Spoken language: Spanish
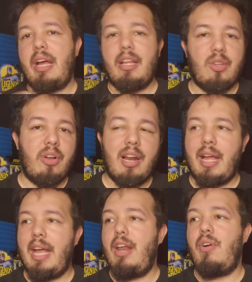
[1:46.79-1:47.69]
llegan estos
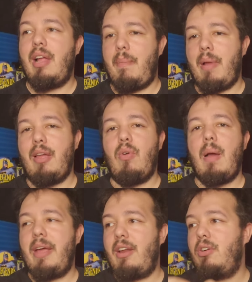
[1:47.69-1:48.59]
granjeros, que la
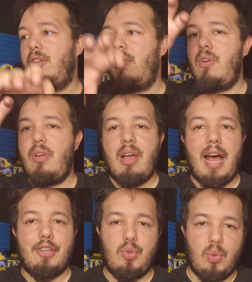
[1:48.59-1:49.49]
película me recordó
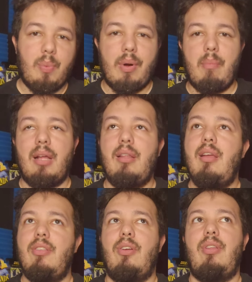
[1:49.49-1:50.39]
a Superman,
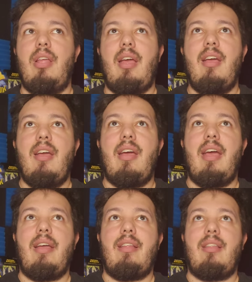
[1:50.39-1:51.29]
donde
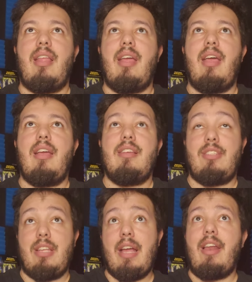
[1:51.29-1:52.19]
este
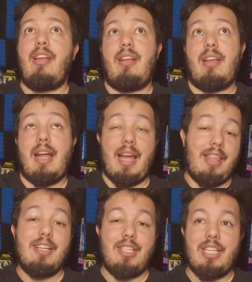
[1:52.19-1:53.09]
ser que cae
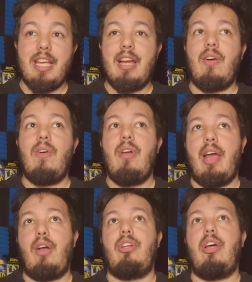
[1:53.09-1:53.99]
del cielo
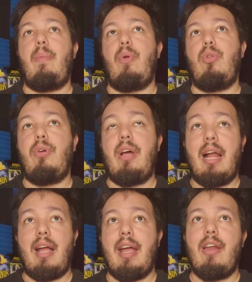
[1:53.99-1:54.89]
es encontrado por unos
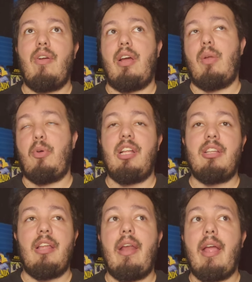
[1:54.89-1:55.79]
granjeros que no podían
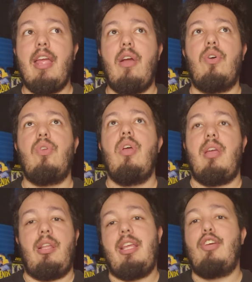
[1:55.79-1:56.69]
tener hijos
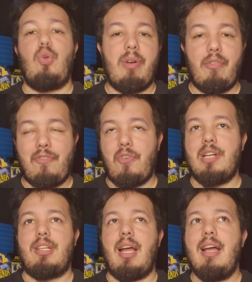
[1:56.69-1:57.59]
y tiene super
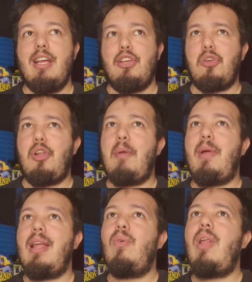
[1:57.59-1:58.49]
fuerza. la
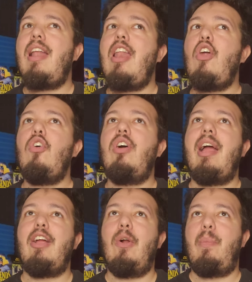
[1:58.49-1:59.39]
película logra
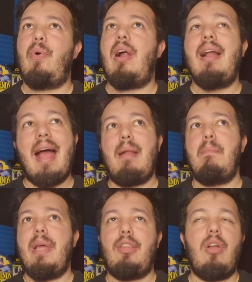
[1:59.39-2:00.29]
incorporar al
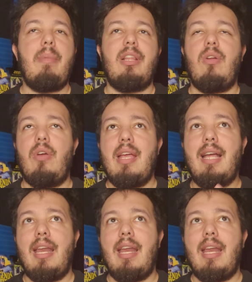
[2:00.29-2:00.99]
mito de la mitología